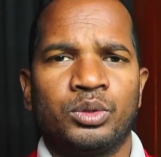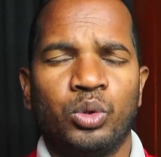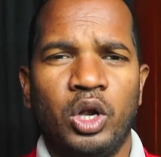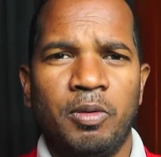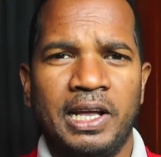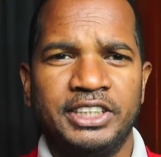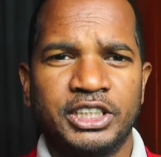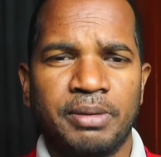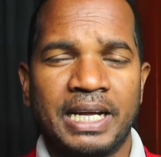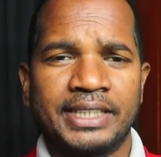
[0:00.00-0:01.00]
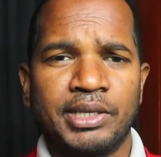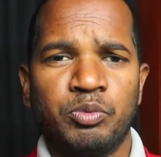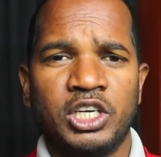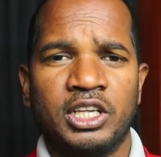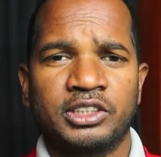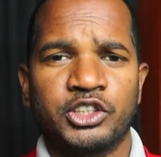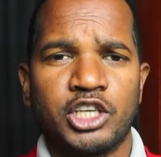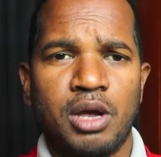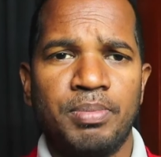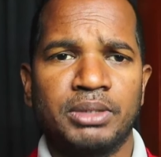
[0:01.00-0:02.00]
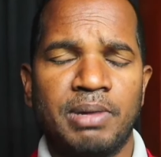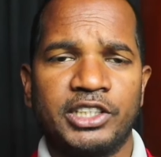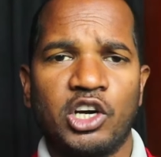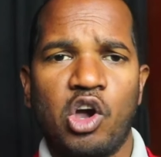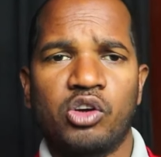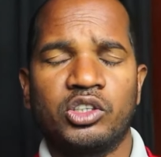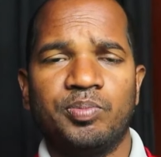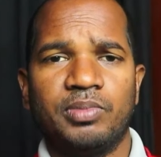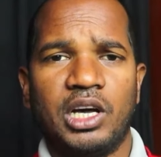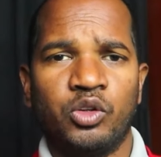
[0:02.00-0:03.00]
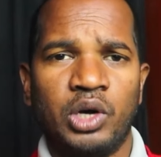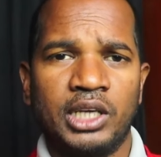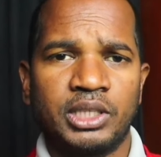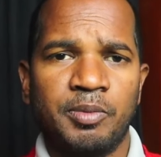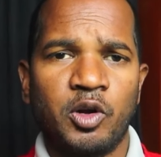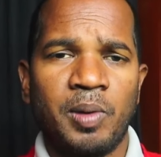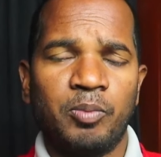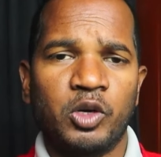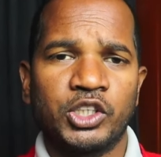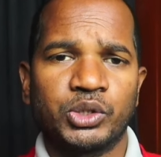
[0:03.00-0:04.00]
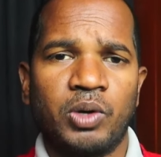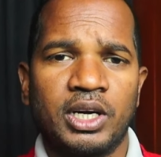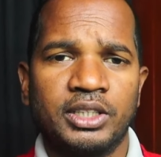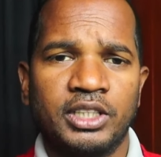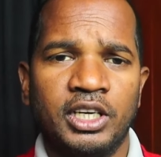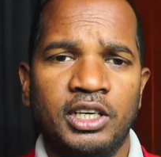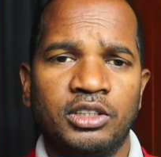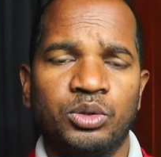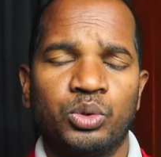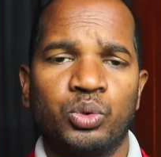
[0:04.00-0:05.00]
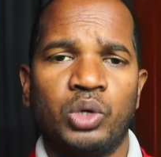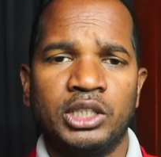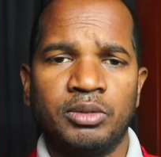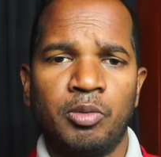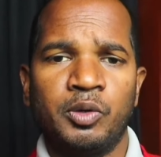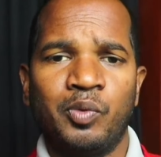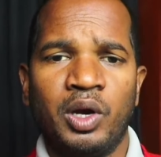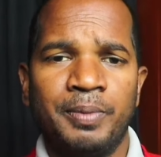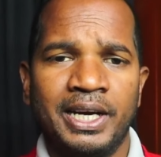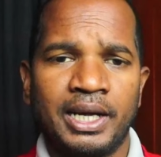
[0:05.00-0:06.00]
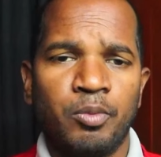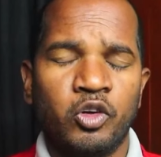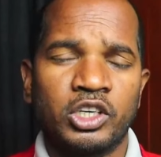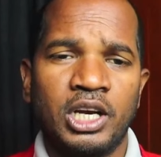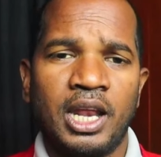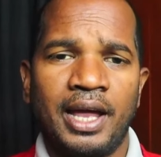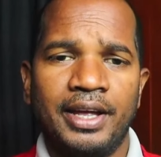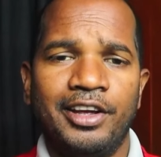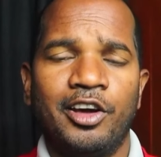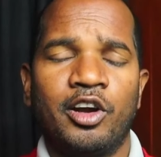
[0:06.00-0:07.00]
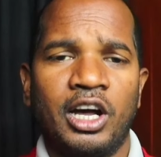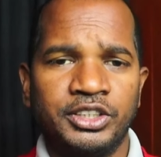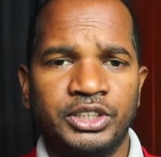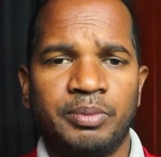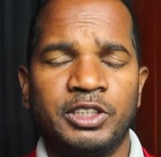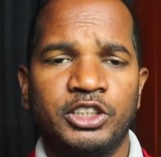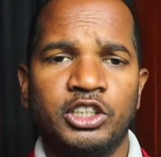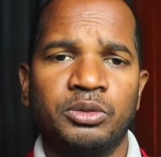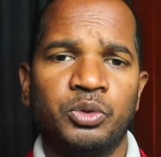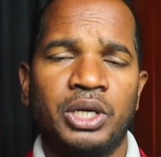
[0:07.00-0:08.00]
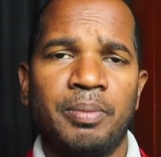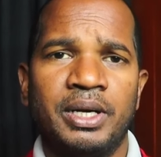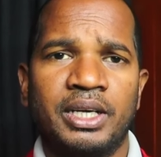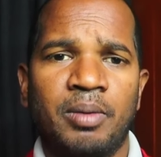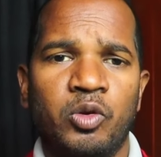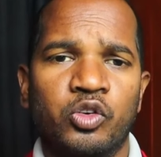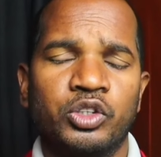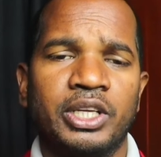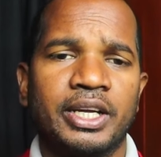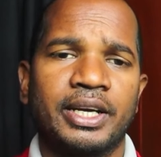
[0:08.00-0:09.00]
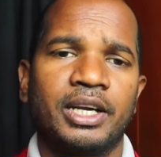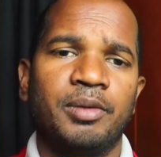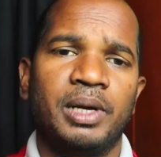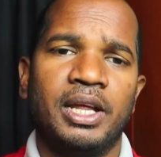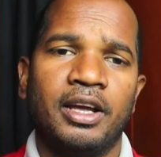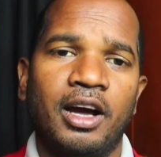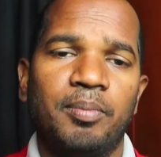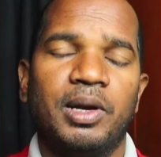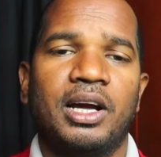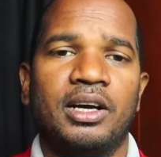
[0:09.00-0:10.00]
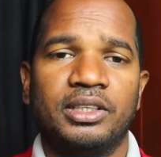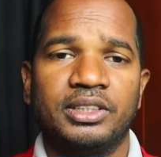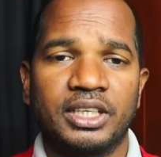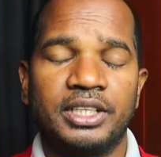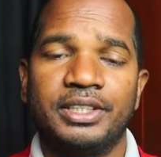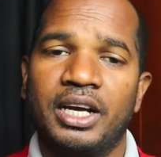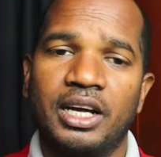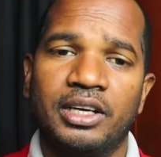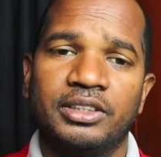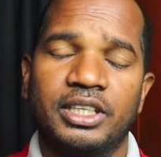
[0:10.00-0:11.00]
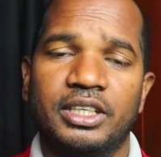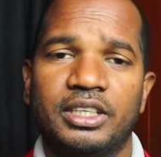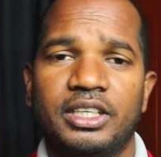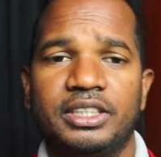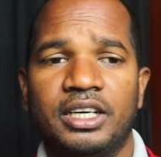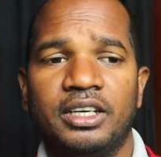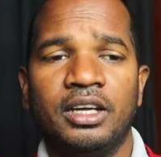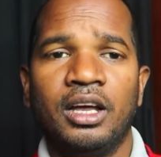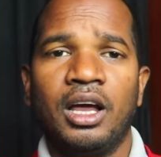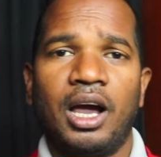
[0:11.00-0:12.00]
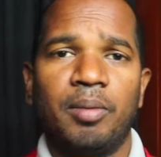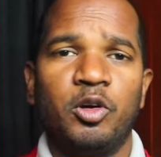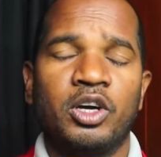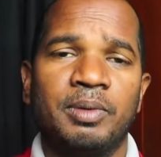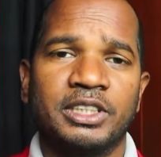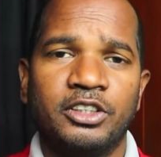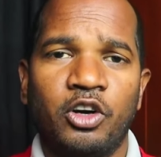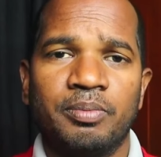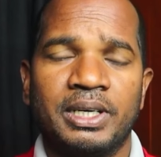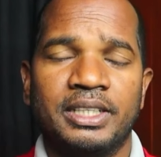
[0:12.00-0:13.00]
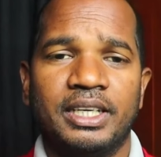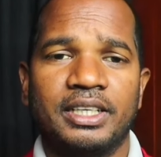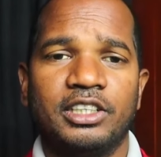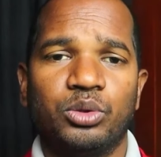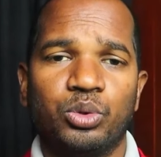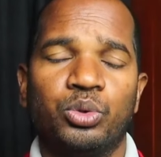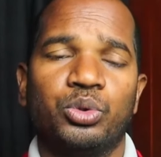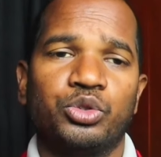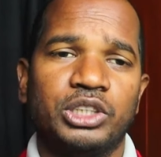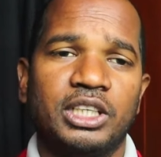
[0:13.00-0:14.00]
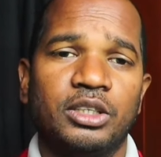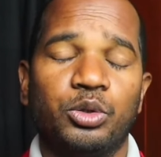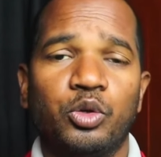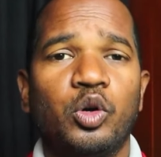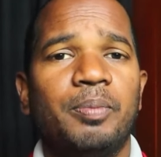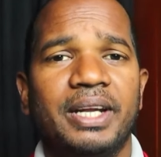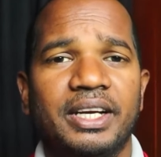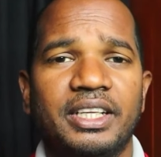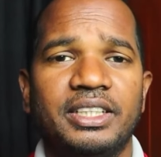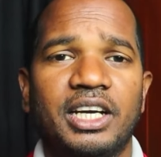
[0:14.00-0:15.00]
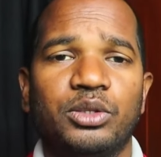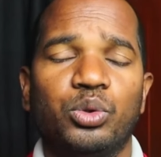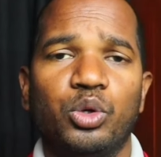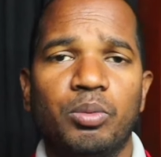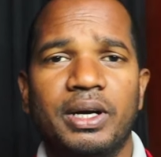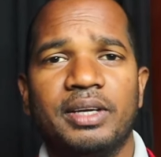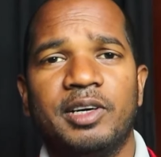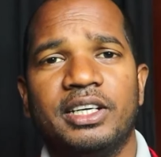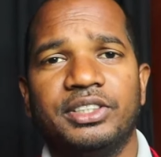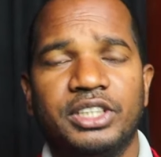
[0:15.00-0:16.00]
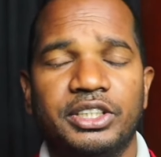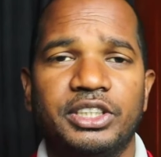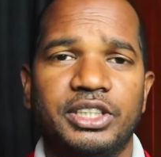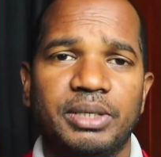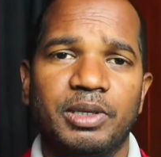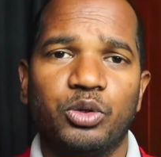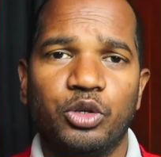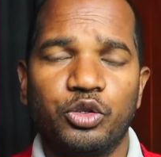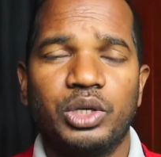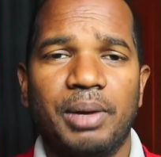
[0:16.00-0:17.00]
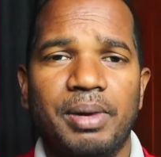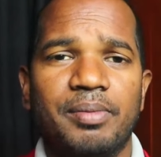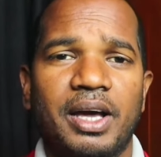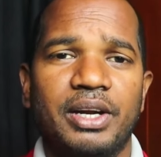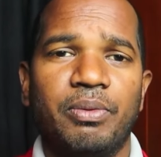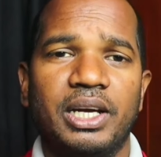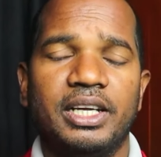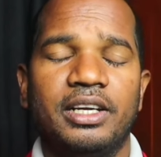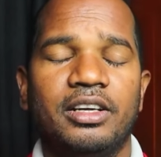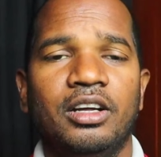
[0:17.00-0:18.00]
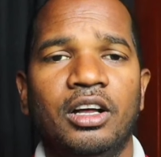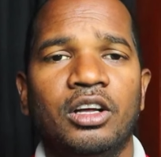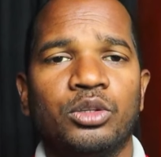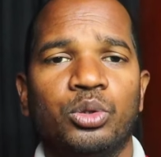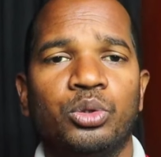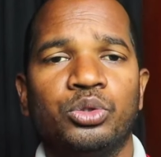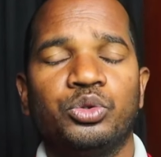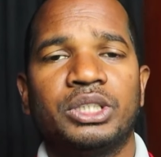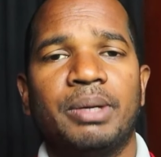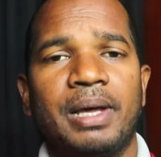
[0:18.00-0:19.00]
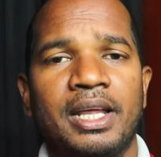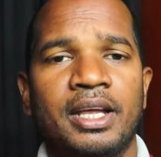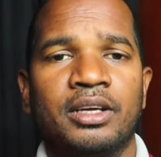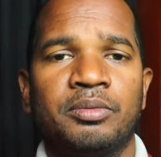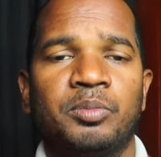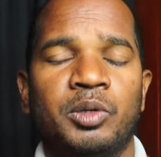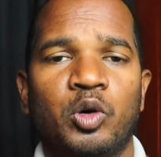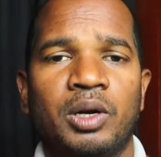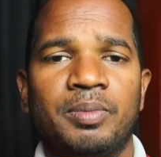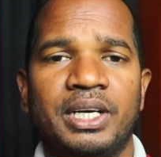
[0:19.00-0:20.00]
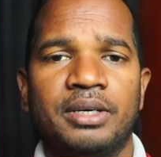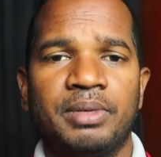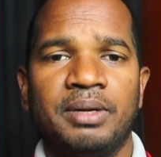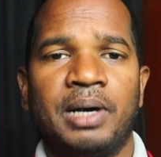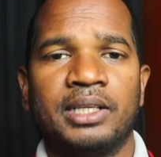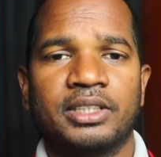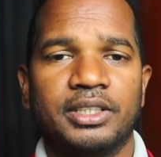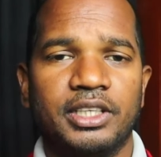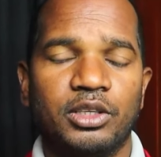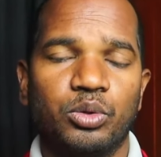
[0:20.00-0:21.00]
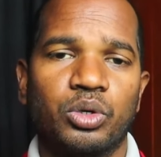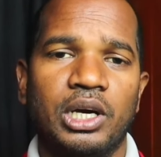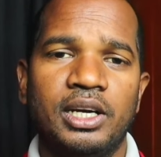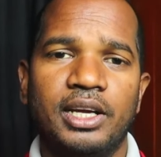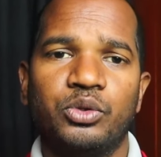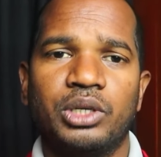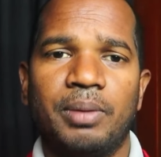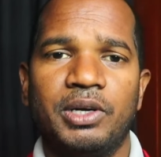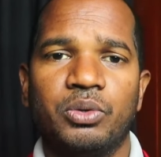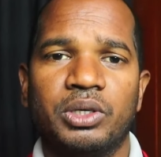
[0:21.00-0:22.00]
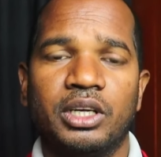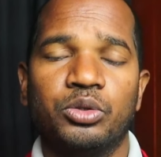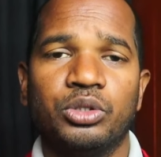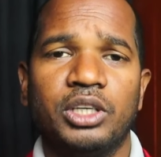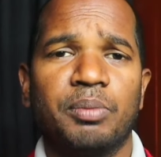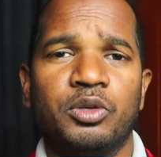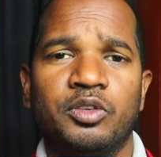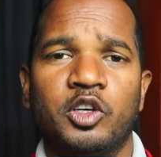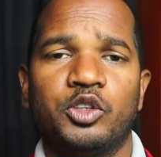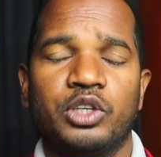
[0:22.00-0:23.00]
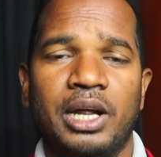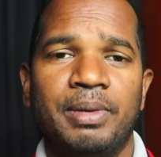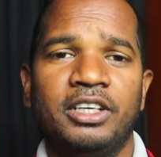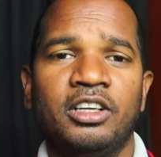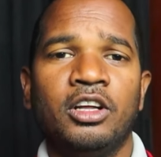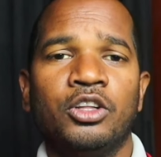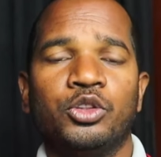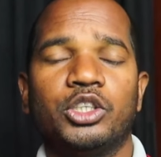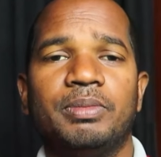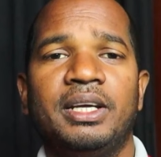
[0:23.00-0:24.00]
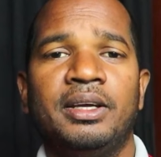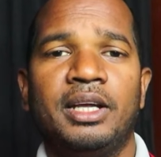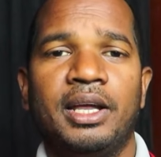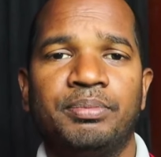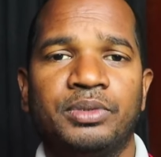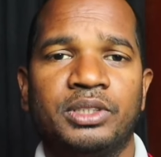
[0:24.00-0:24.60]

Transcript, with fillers: तो हेलो भैया जी सभी कैसे हैं मुझे है सब मैं बुला चाहूँगा होंगे आज का वीडियो में आप लोग का स्वागत है तो आज हम लोग फुटबॉल अपडेट आप लोग के लाए हैं और आज ज़बरदस्त टूर्नामेंट आप लोग को देखने के लिए मिलेगा आप लोग कहाँ देखने जाए कहाँ देखने जाए आप लोग हमेशा डाउट में रह जाएंगे तो सोचिए दोनों अपडेट दे दिया दोनों बड़ी बड़ी अच्छी अच्छी टीमें दोनों टूर्नामेंट में आने वाली है तो उससे पहले एक फुटबॉल अपडेट में बात करते हैं तो कल एक टूर्नामेंट हुआ था खुदगर फुटबॉल टूर्नामेंट उसमें एफ